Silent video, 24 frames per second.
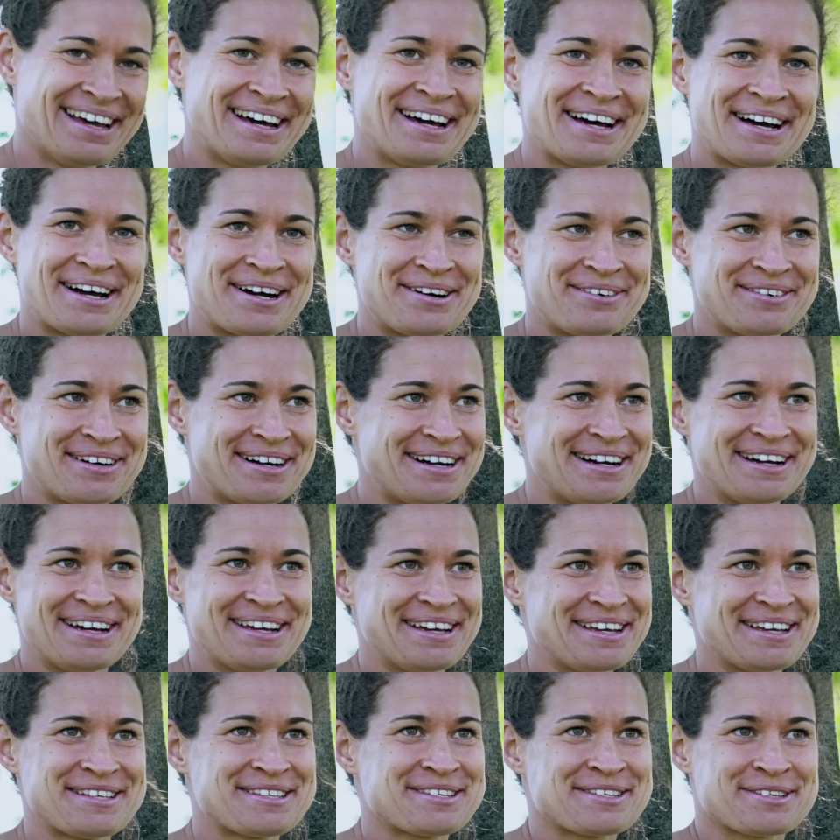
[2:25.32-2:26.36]
Aber
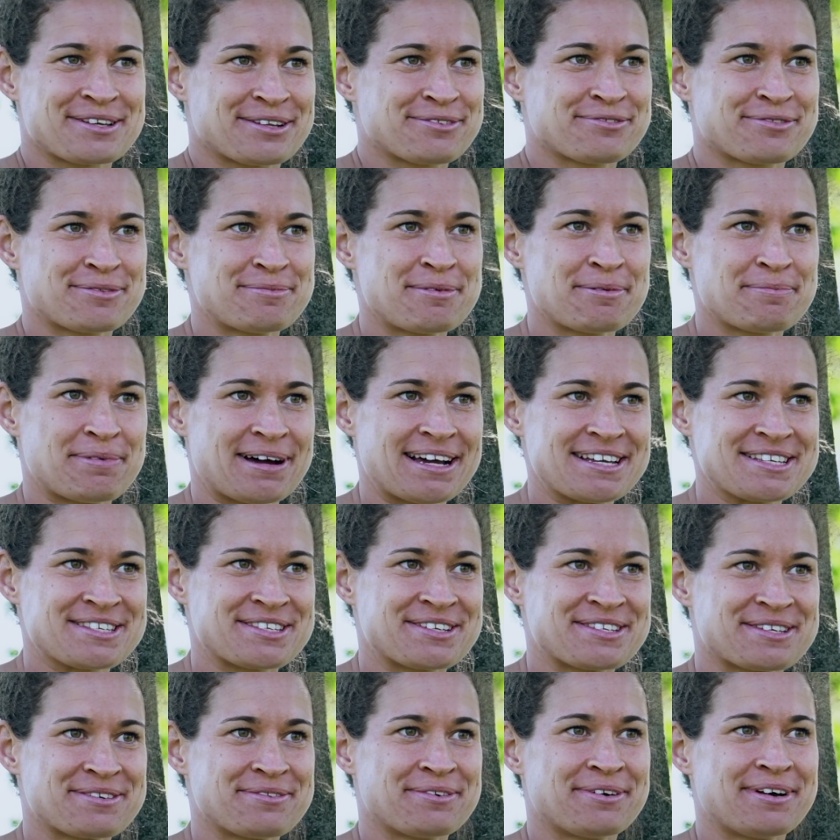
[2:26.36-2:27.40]
es hat für mich passt.
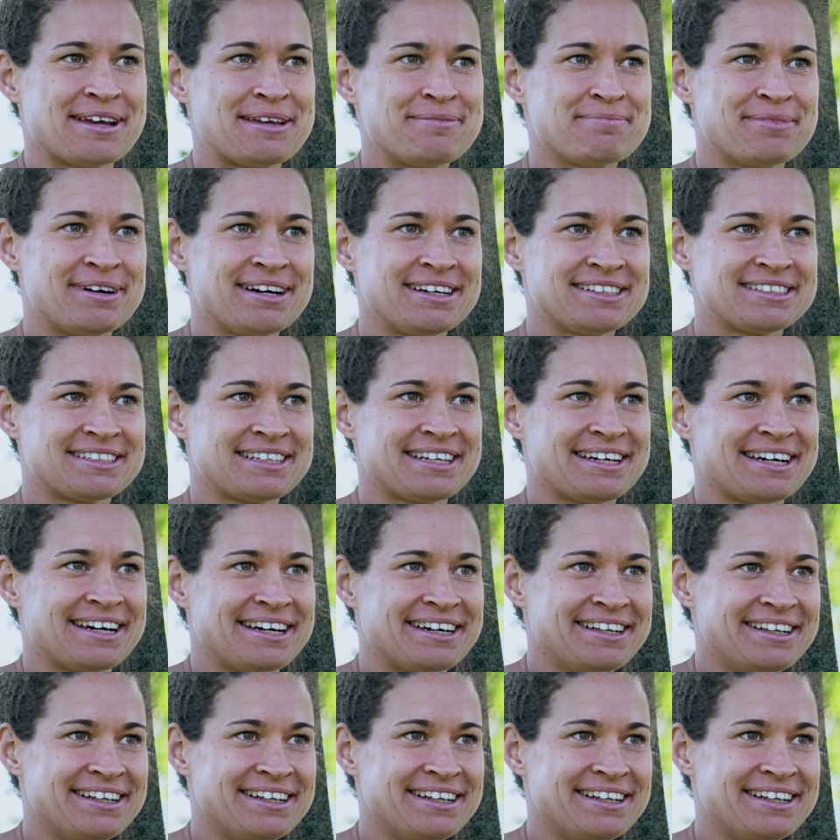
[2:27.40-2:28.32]
Also ich war immer sehr,